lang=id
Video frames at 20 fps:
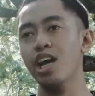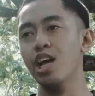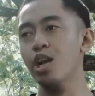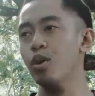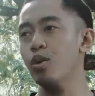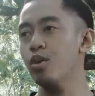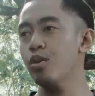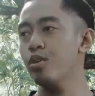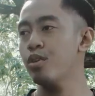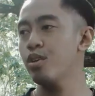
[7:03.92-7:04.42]
yang
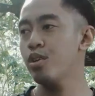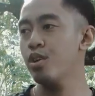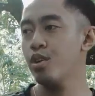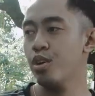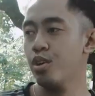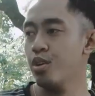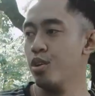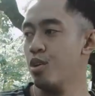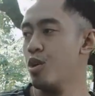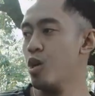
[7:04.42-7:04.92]
lo
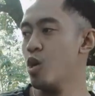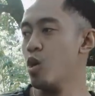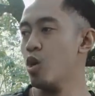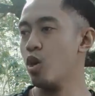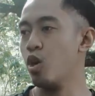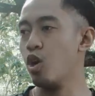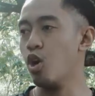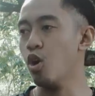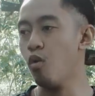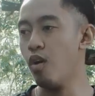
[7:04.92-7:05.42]

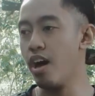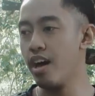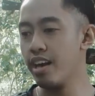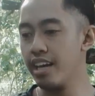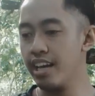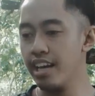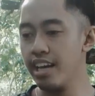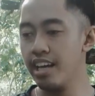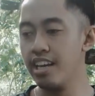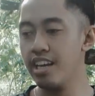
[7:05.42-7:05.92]

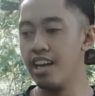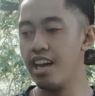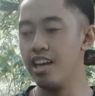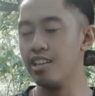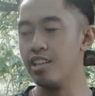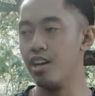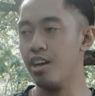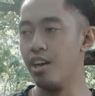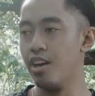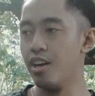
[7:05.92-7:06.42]
keluarin
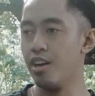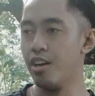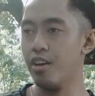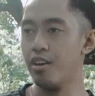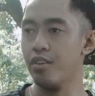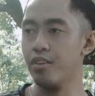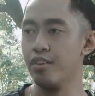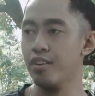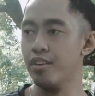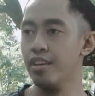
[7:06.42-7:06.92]

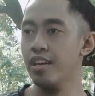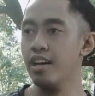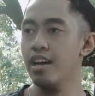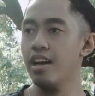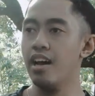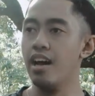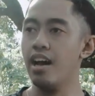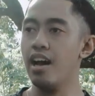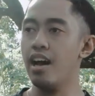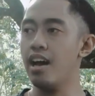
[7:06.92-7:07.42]
atau
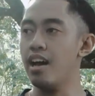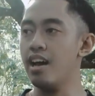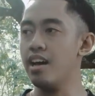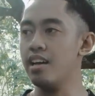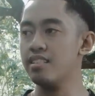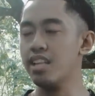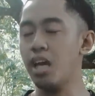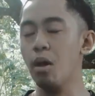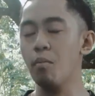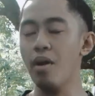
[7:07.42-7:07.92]
uh,
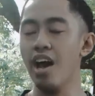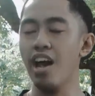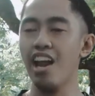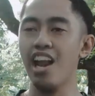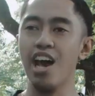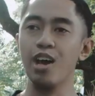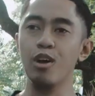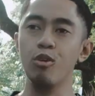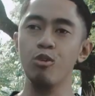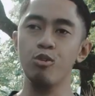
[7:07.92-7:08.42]
tema
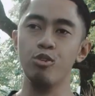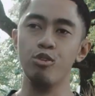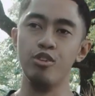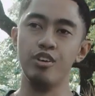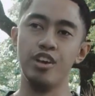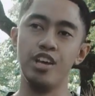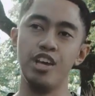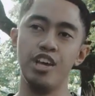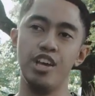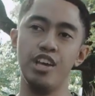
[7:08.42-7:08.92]
lagu
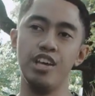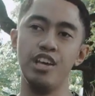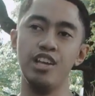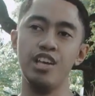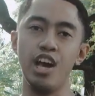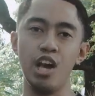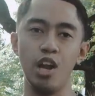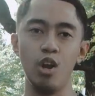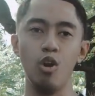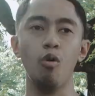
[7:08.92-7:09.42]

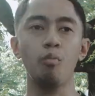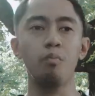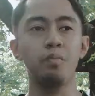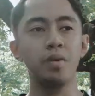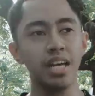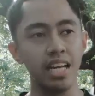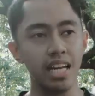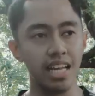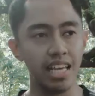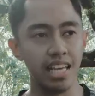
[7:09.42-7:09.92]
yang lo
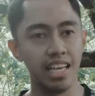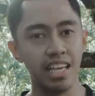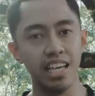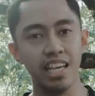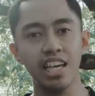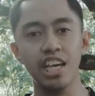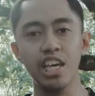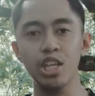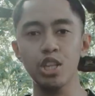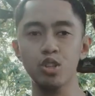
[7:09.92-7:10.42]
pilih
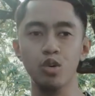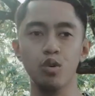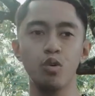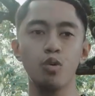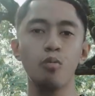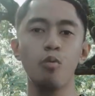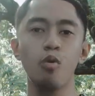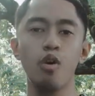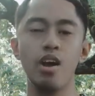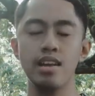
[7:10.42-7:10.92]
itu
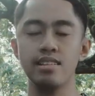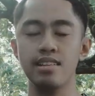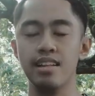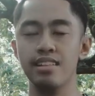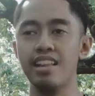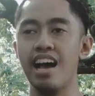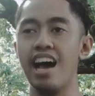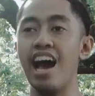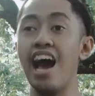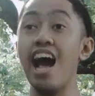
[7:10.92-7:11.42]
bukan
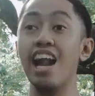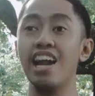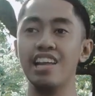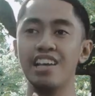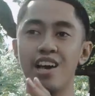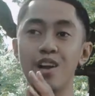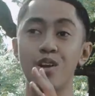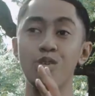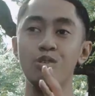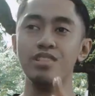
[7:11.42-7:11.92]
tentang hal
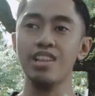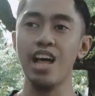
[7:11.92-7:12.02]
yang lo